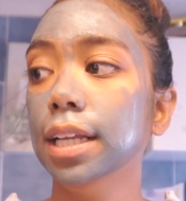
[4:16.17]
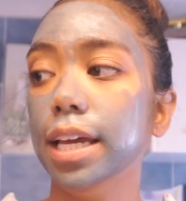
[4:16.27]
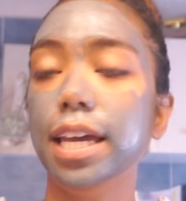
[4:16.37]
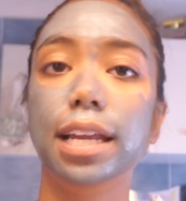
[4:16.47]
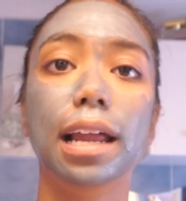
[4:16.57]

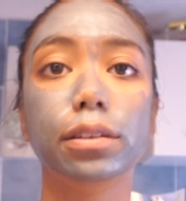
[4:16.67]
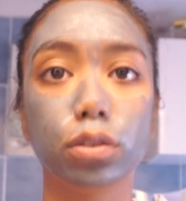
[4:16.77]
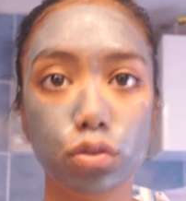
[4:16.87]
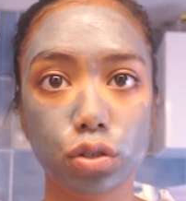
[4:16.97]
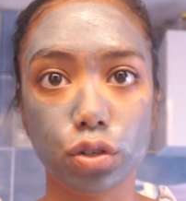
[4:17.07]
e
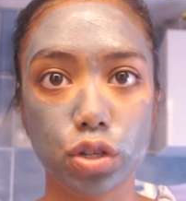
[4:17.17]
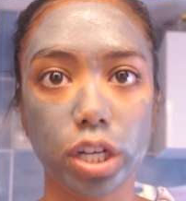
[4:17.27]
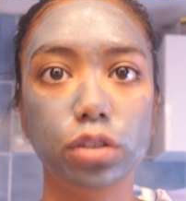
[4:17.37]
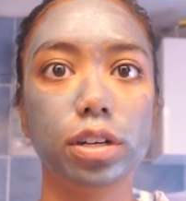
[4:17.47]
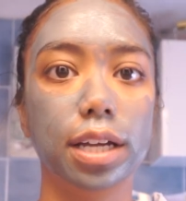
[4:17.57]
l'altro giorno
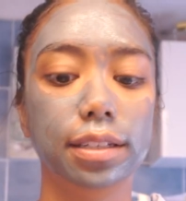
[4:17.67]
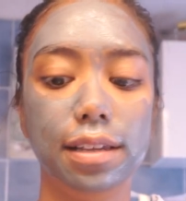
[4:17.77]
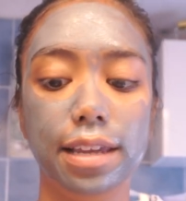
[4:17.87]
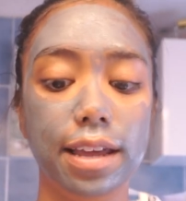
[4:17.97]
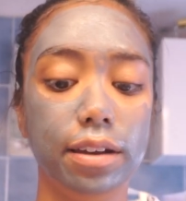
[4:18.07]
c'è ritornata
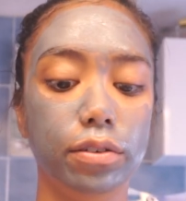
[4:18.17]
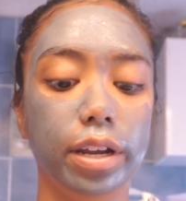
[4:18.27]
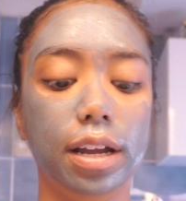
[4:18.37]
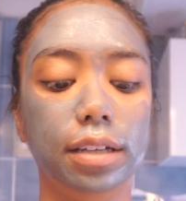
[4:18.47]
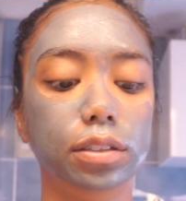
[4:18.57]
gliene hanno
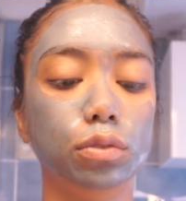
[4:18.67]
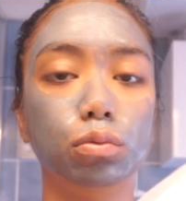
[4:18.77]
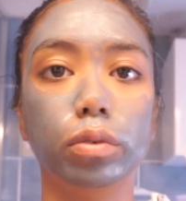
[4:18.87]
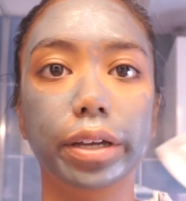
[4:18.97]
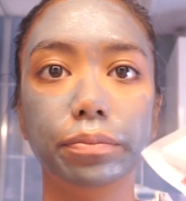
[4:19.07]
regalate
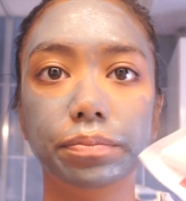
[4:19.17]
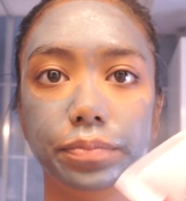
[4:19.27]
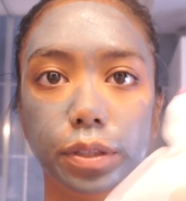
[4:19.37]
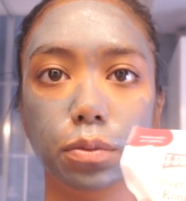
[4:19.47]
due